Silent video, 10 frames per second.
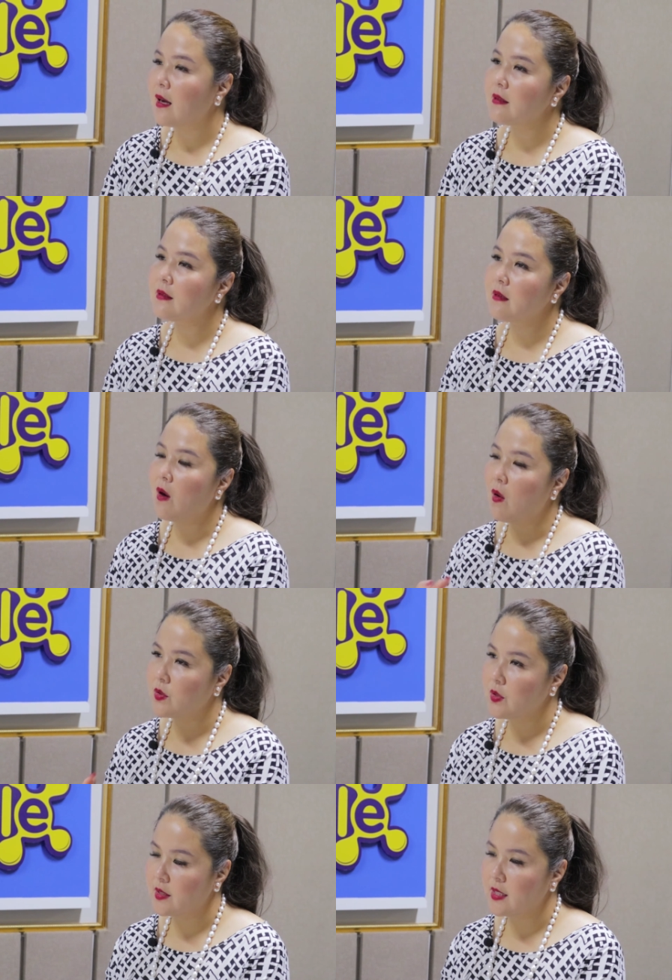งเรื่องของ
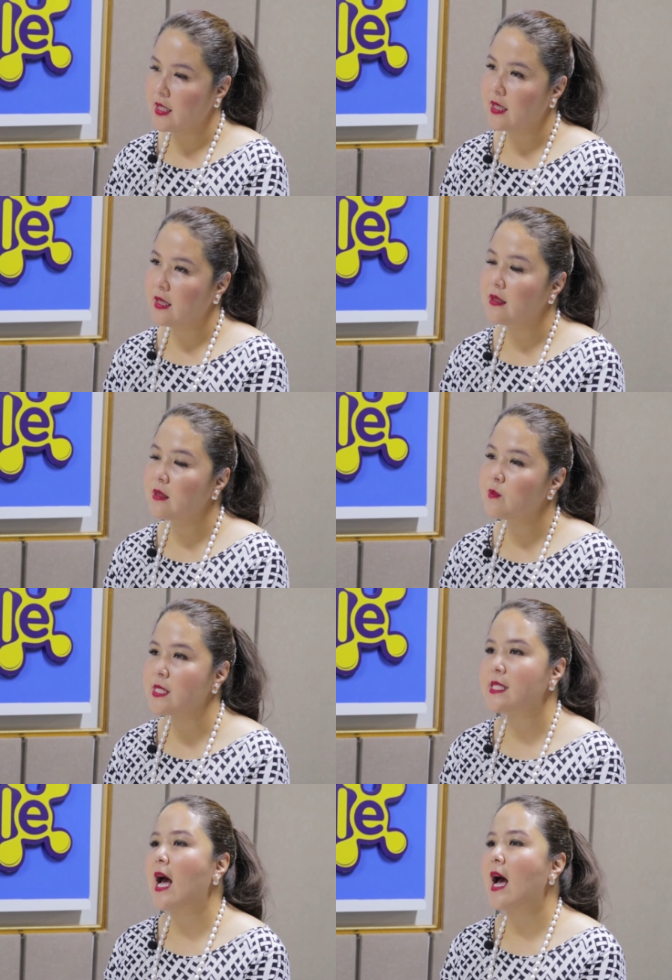ดนตรีเรื่องภา
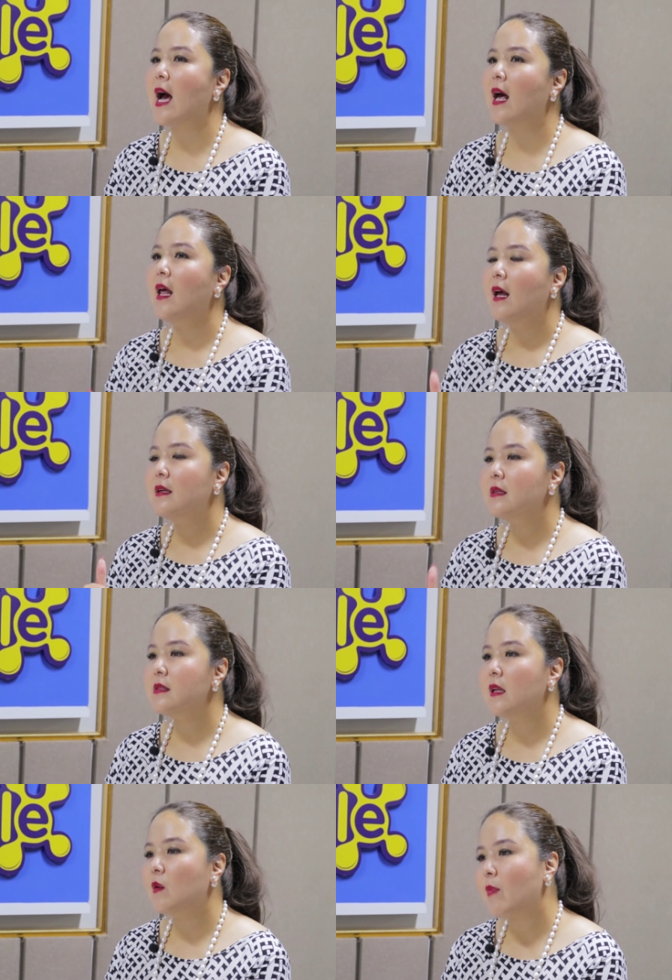ษาเรื่อง
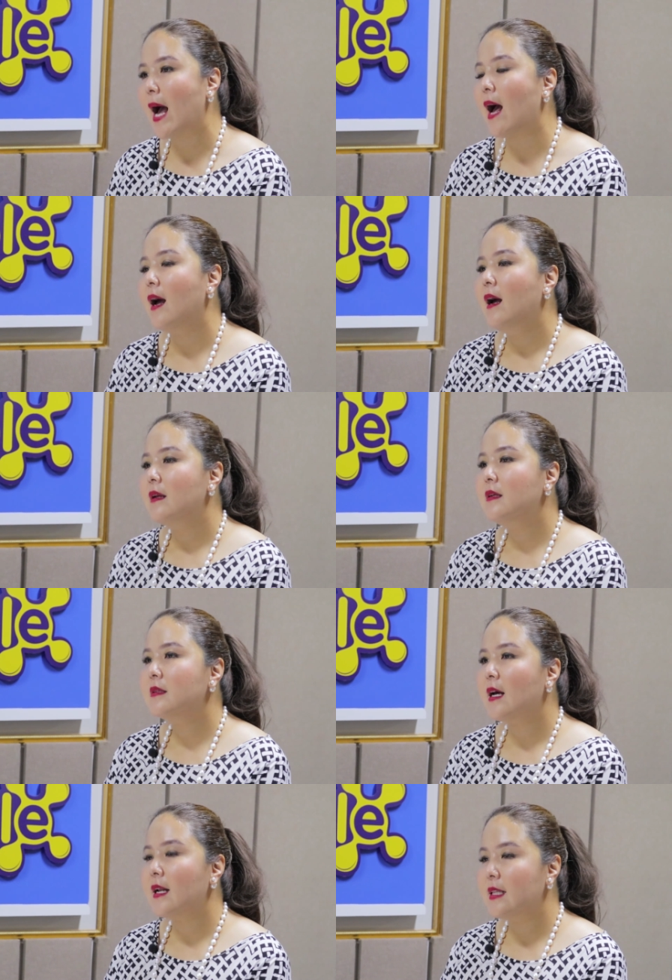ศิลปะเรื่อง
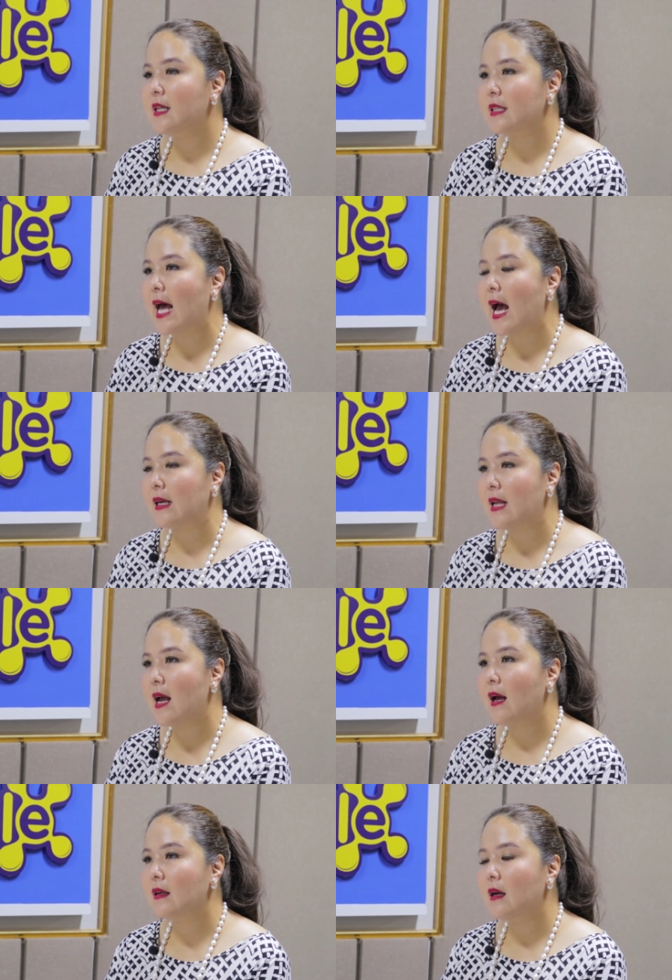talent ต่างๆเนี่ย
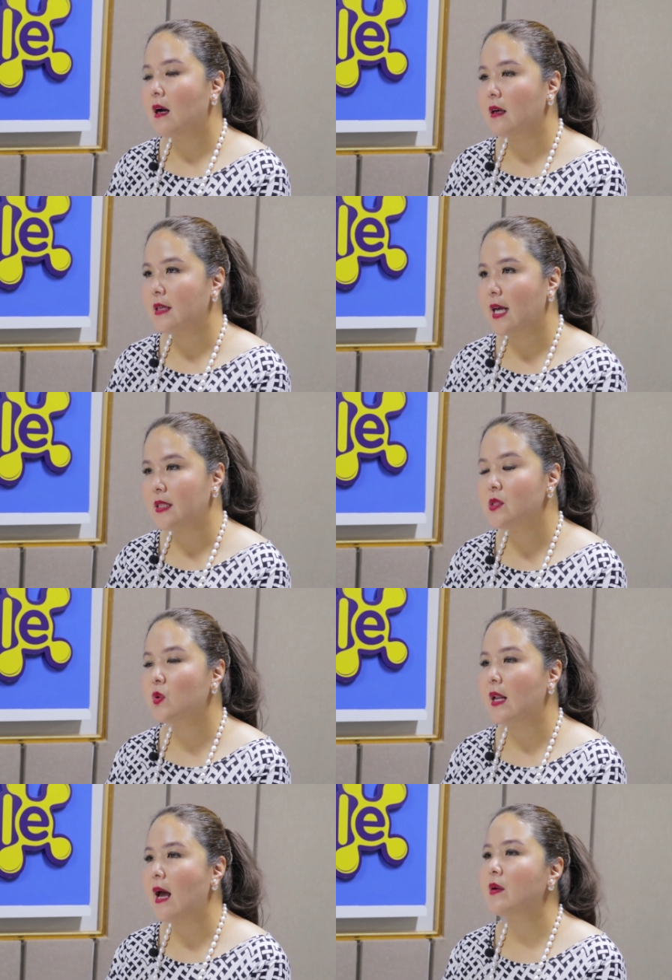ใหญ่ที่สุ
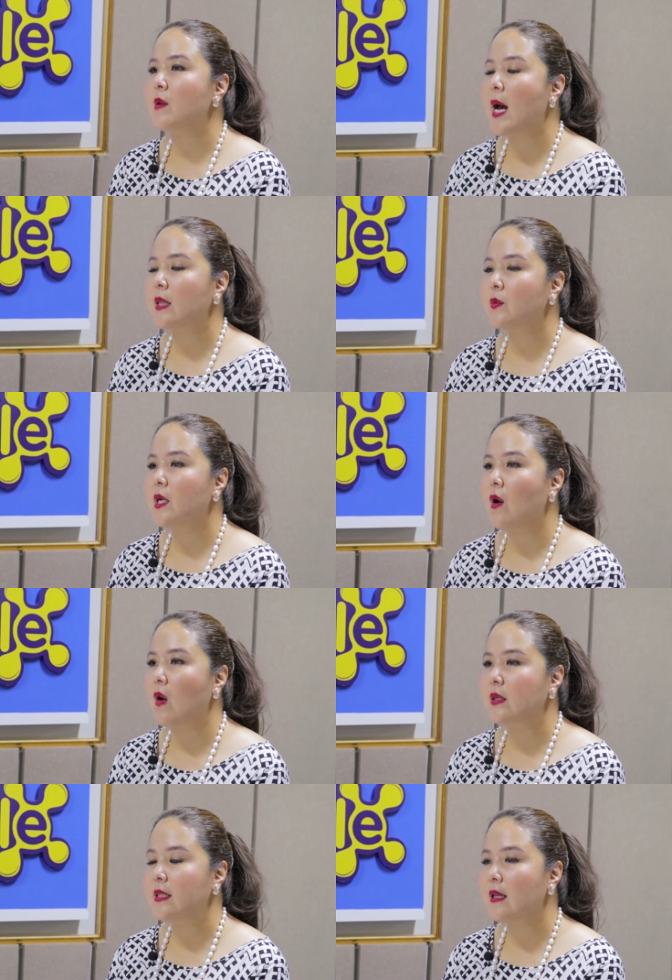ดแล้วในภาคตะวันออ
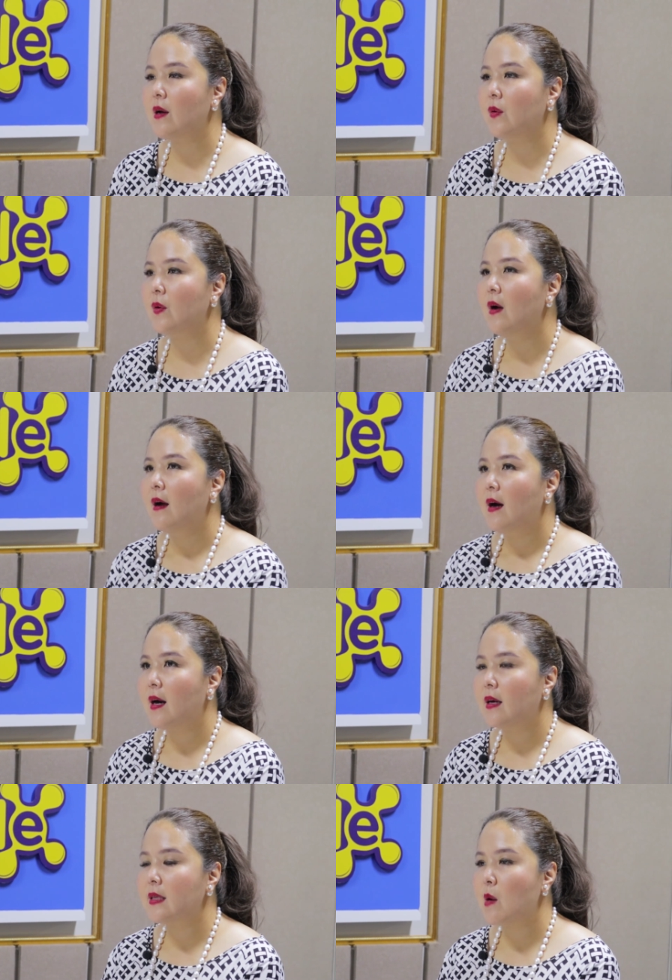กที่เรา
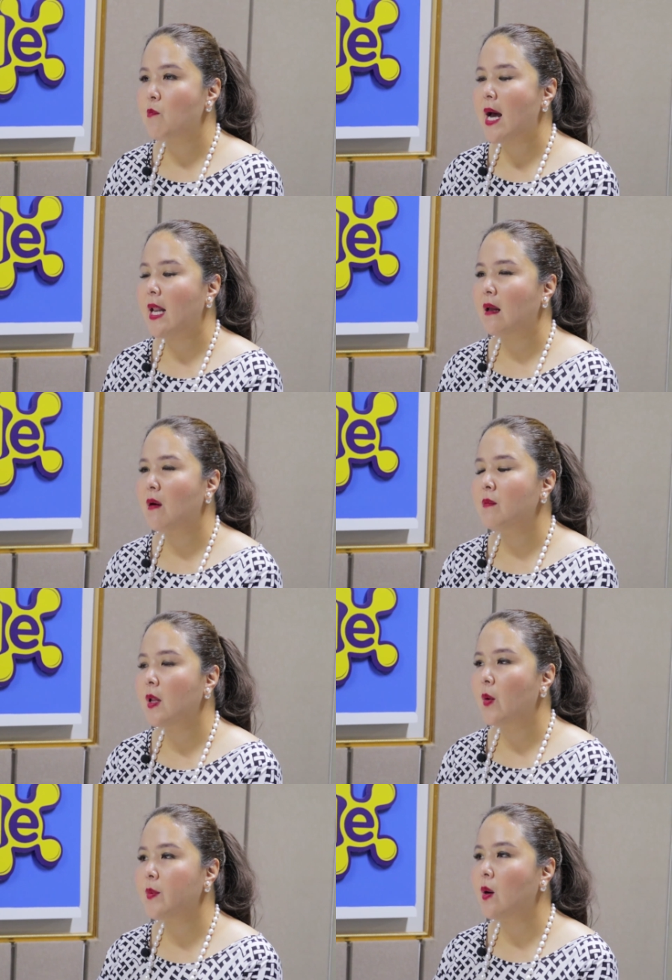ทำมาแล้วก็
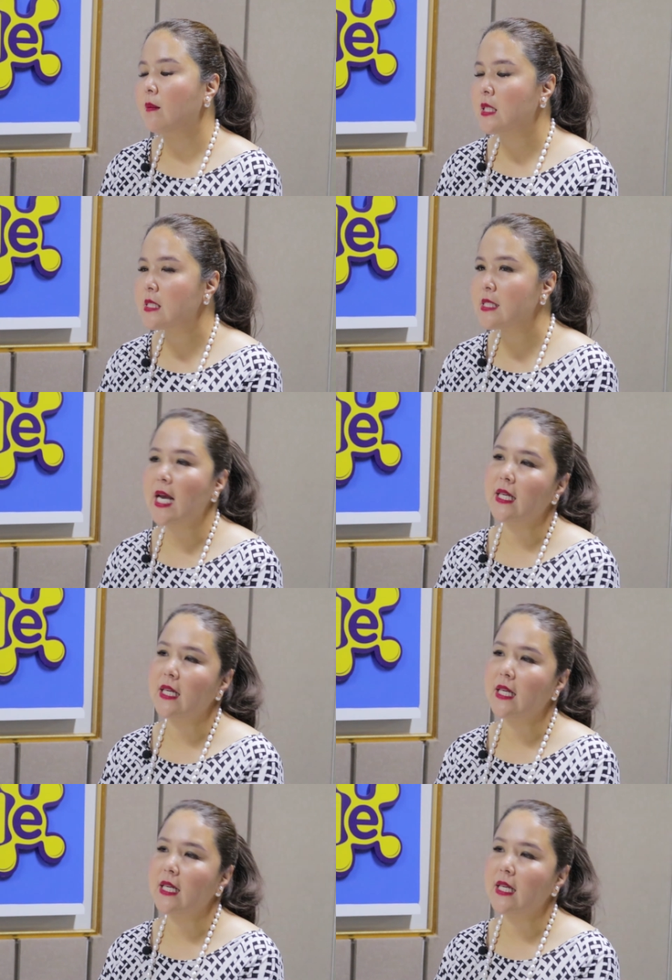เรามีความตั้งใจ